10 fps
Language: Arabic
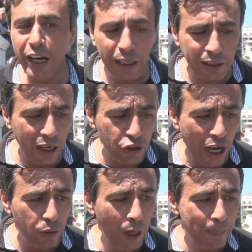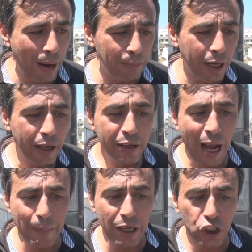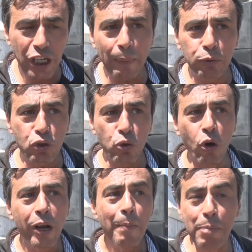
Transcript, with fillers: الى درجه انه يحب يعمل يعمل للشعب دستور